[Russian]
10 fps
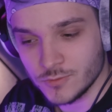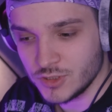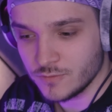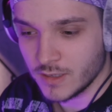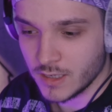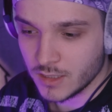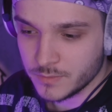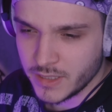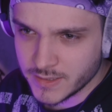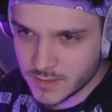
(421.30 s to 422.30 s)
звучит вокал.
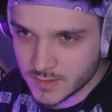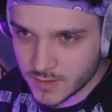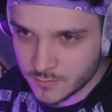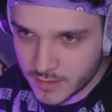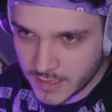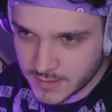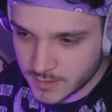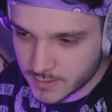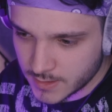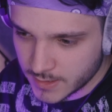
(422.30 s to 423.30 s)
Мне единственное в расе
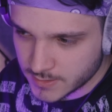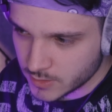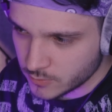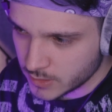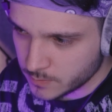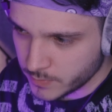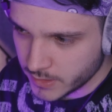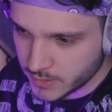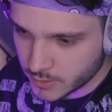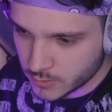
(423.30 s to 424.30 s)
не нравится это вот этот
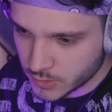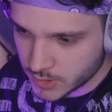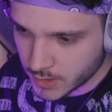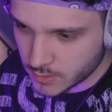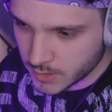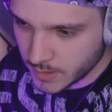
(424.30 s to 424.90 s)
парень, который читает